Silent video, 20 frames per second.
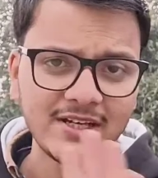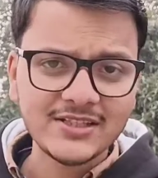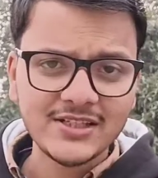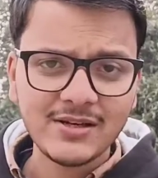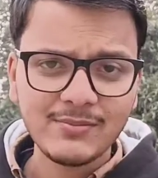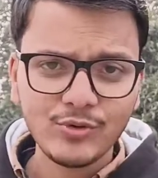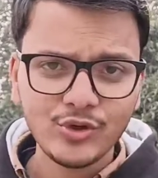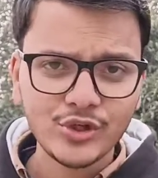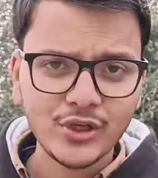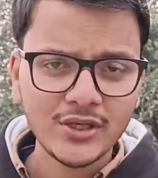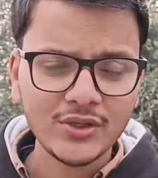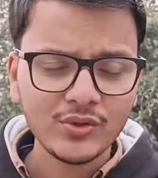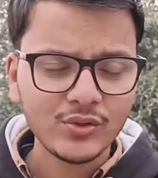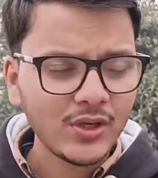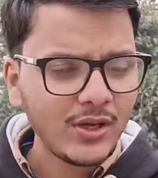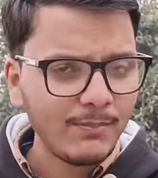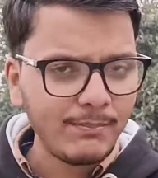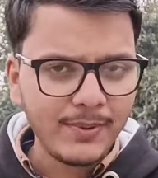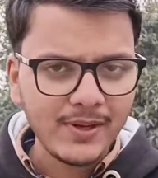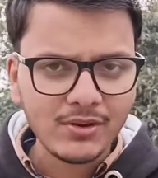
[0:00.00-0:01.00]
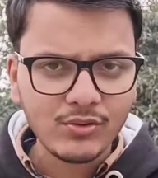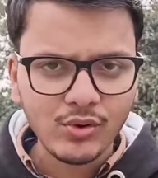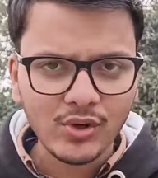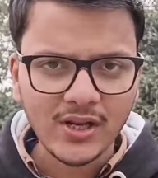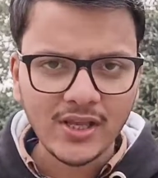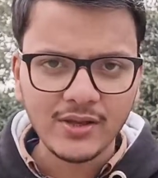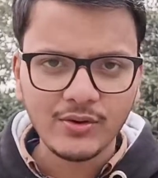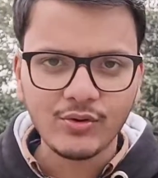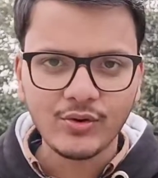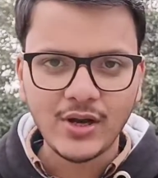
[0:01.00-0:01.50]
मेरा चैनल मोनेटाइज होगा
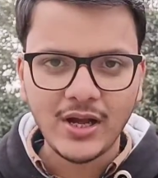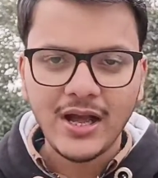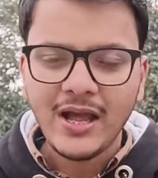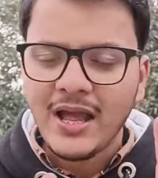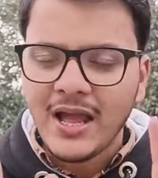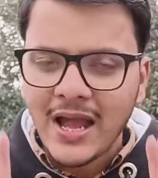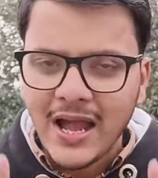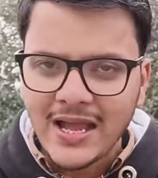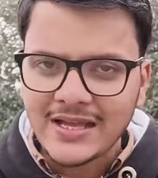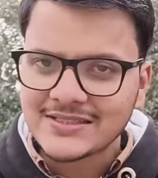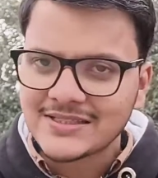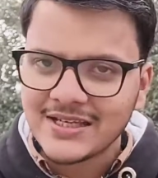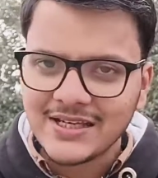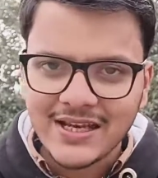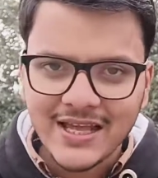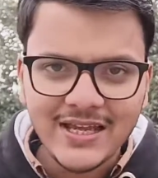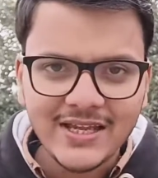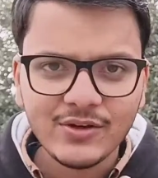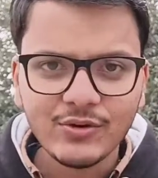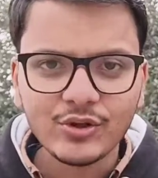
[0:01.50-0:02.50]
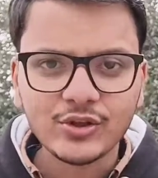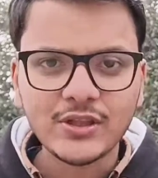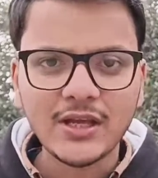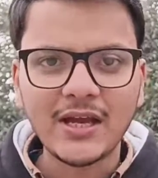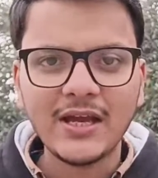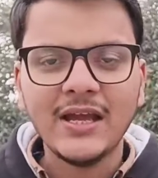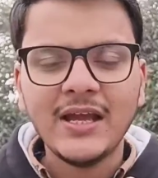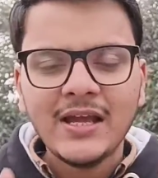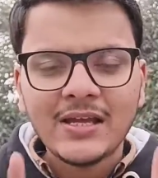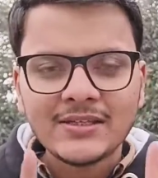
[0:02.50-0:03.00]
बिल्कुल नहीं होगा ऐसे नहीं
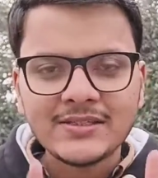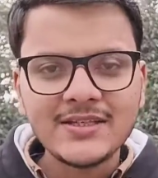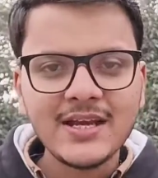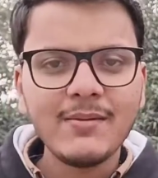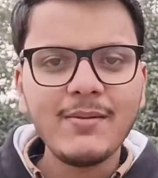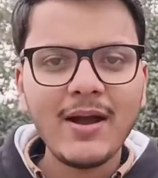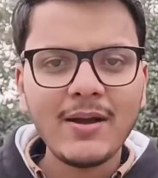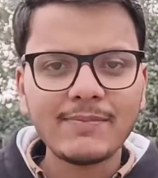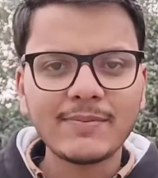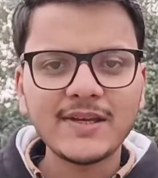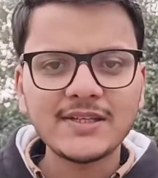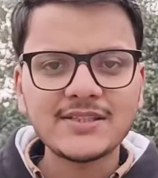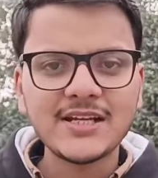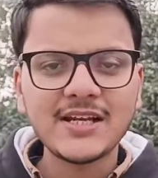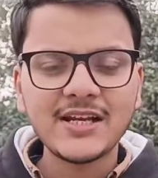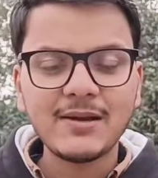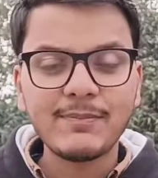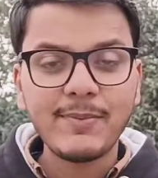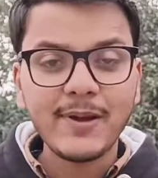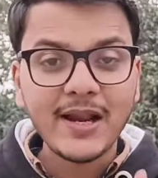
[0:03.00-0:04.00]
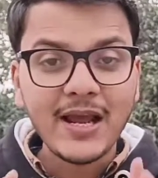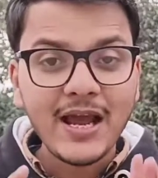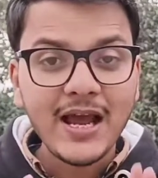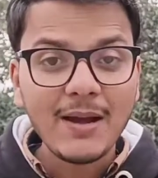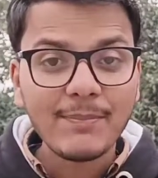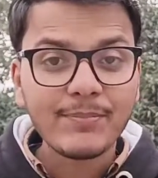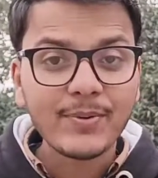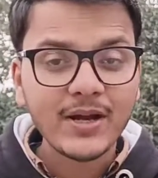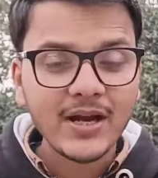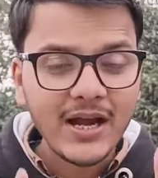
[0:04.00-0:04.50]
होता है जब आपके चैनल पर
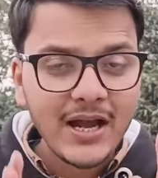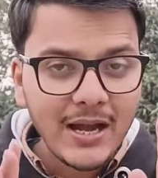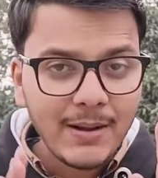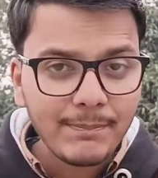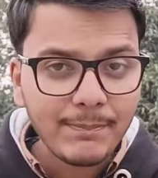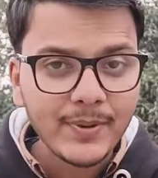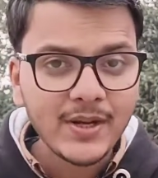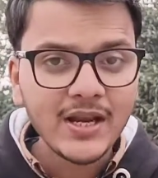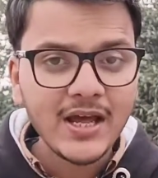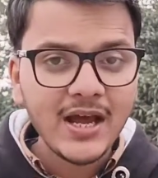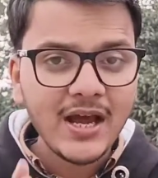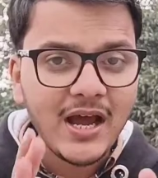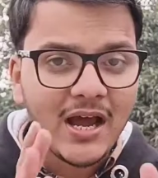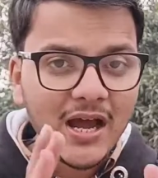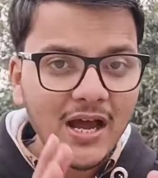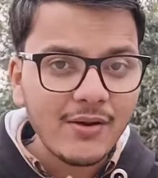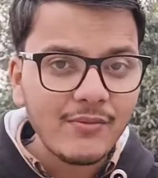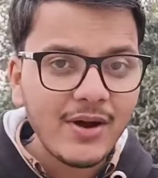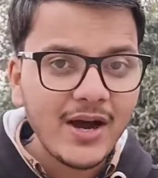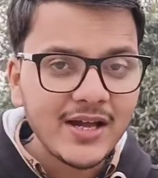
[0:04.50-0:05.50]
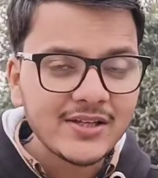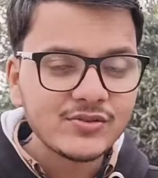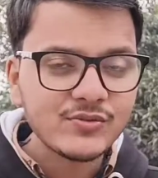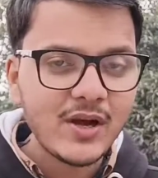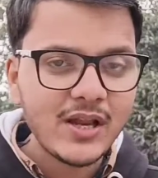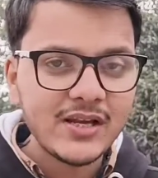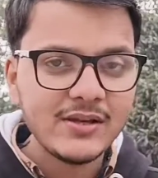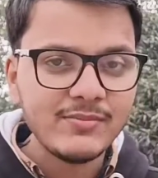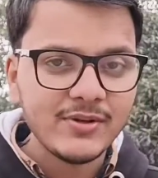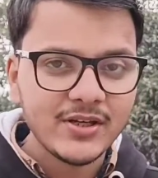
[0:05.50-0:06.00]
आपका अपना आवाज़
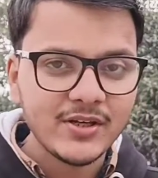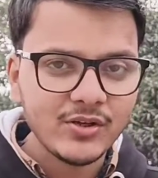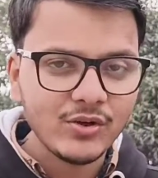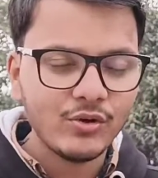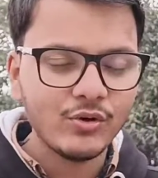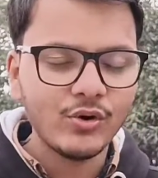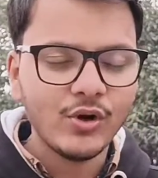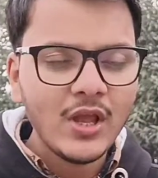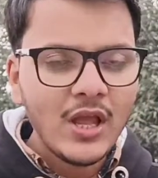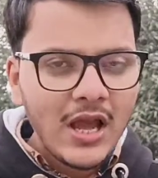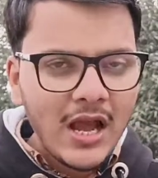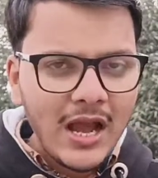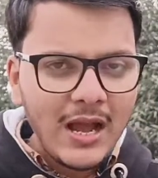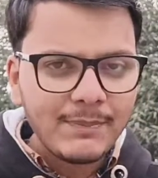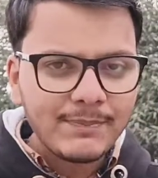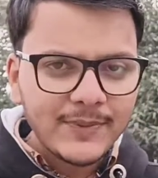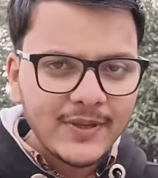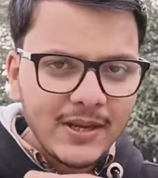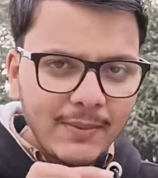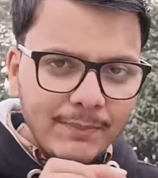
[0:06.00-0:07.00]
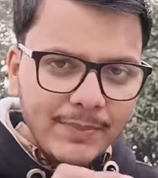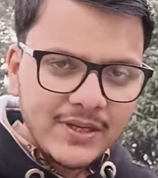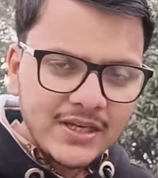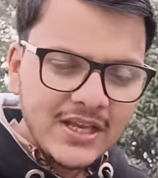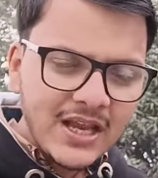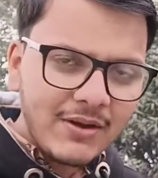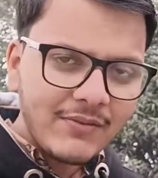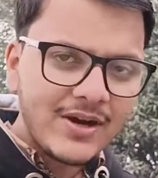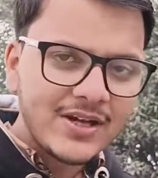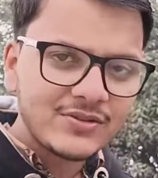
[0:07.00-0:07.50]
वाली वीडियो हो आपकी
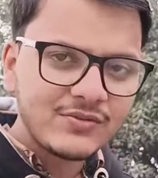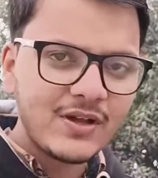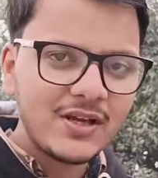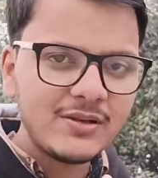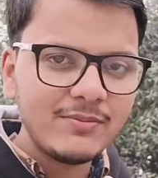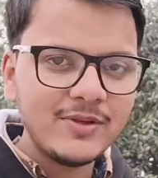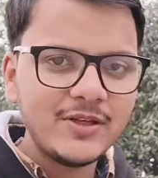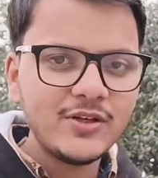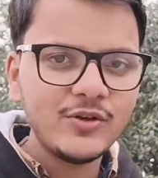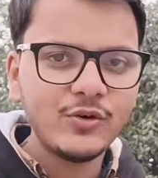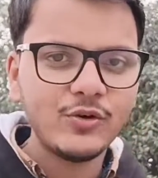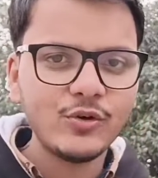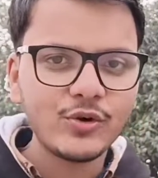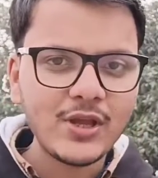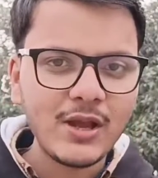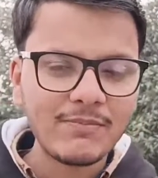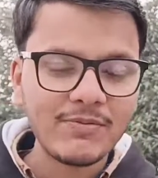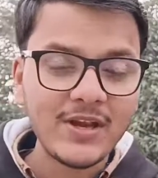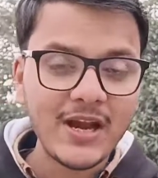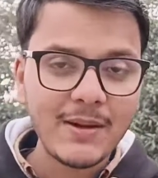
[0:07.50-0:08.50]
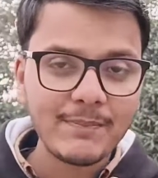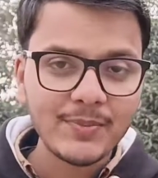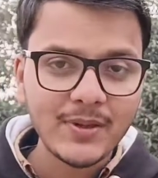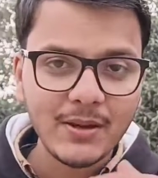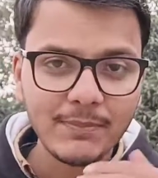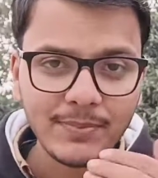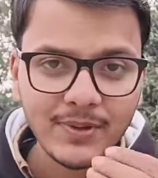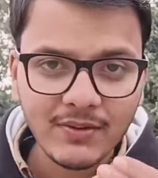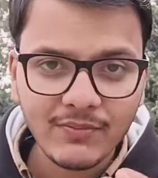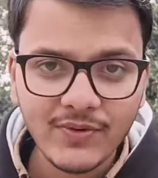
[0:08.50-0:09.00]
अपनी आवाज़ वाली वीडियो हो या फिर
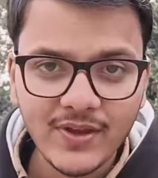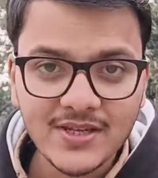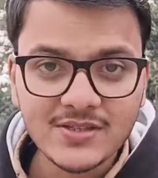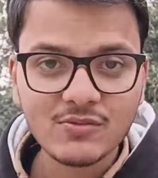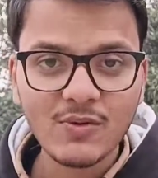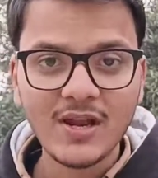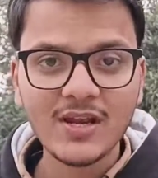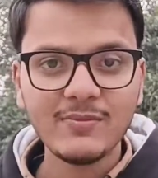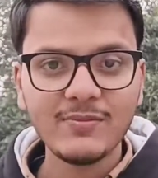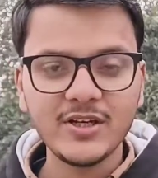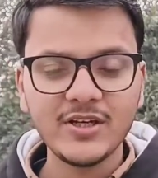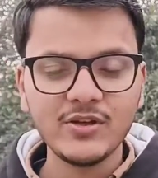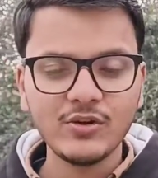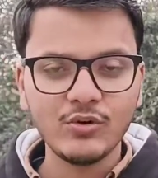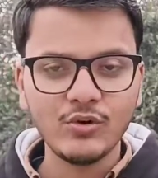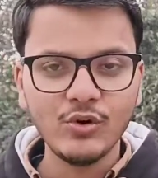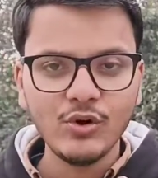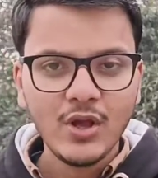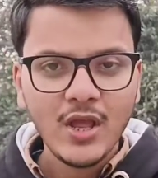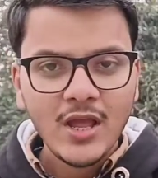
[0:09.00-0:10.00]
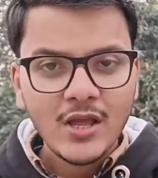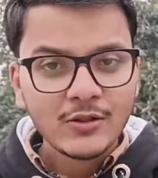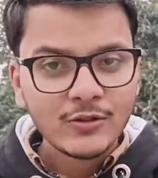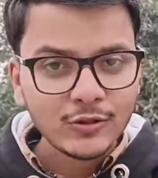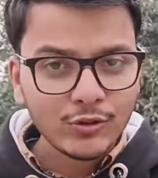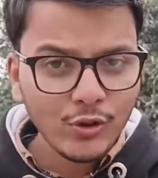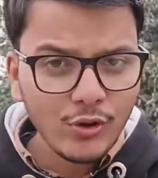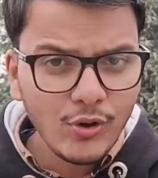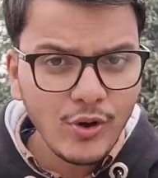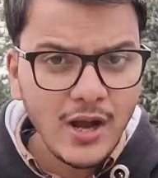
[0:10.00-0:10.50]
आपके अपने फेस वाली वीडियो हो
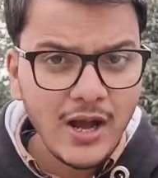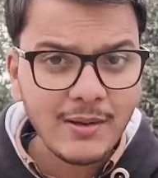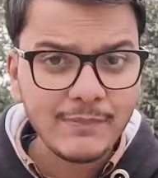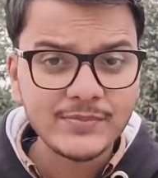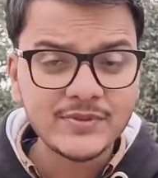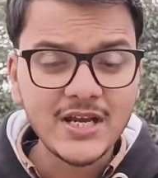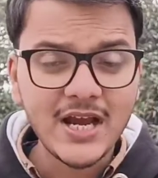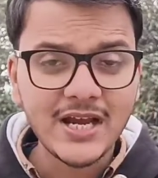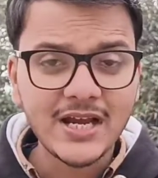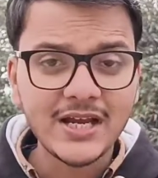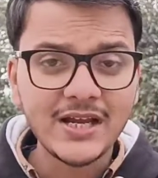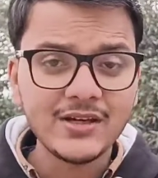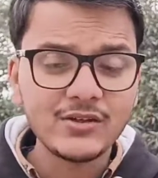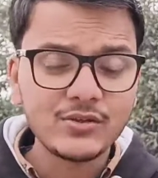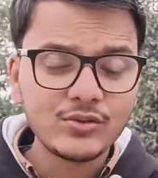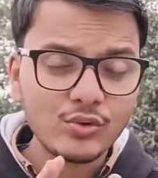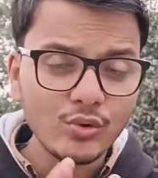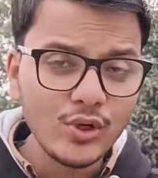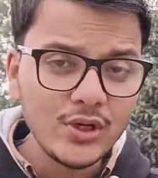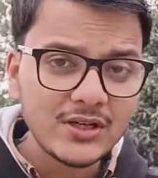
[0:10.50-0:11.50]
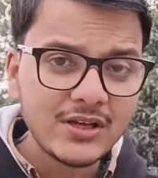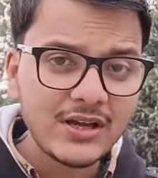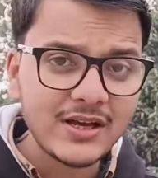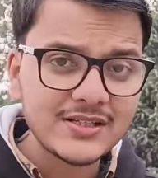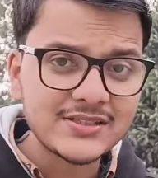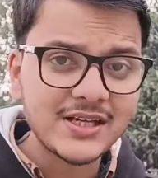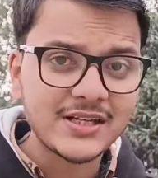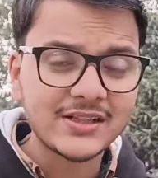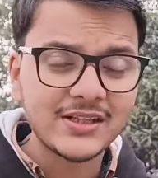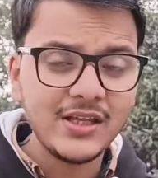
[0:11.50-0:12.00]
तो आप जाकर ट्वीट
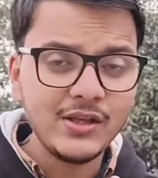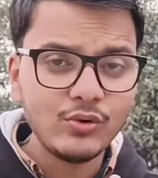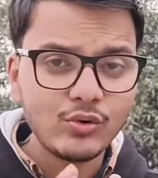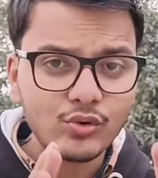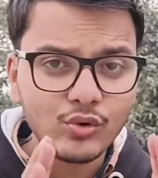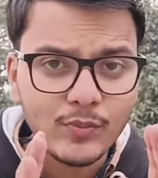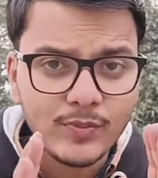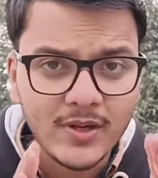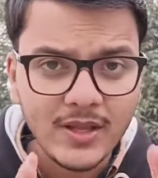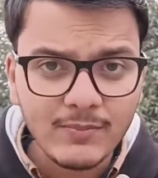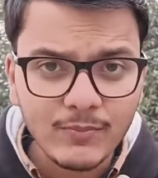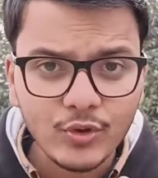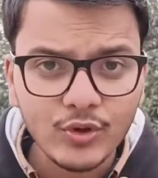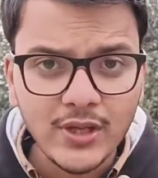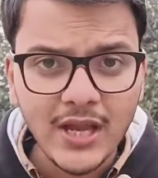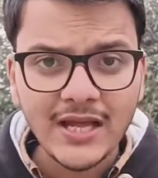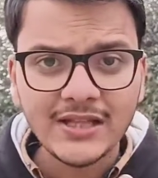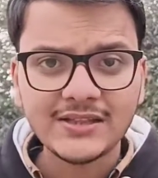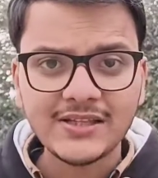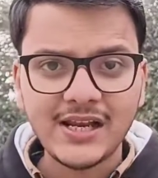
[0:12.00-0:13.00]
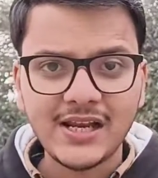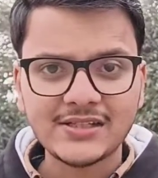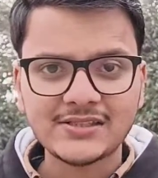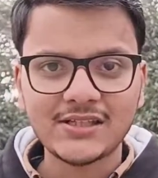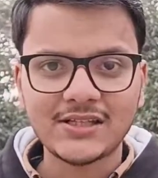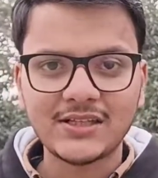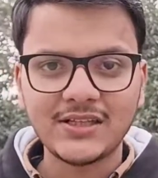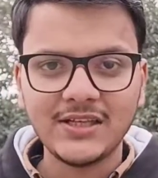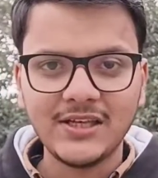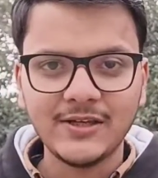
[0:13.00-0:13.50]
कर सकते हैं यूट्यूब टीम को याद दिला
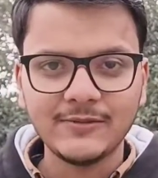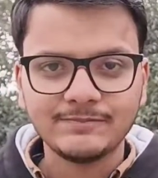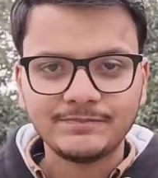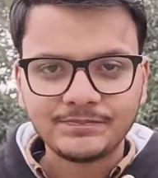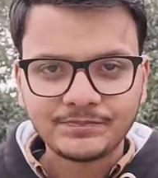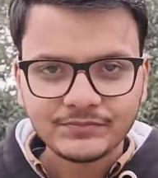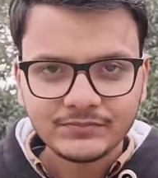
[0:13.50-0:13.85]
सकते हैं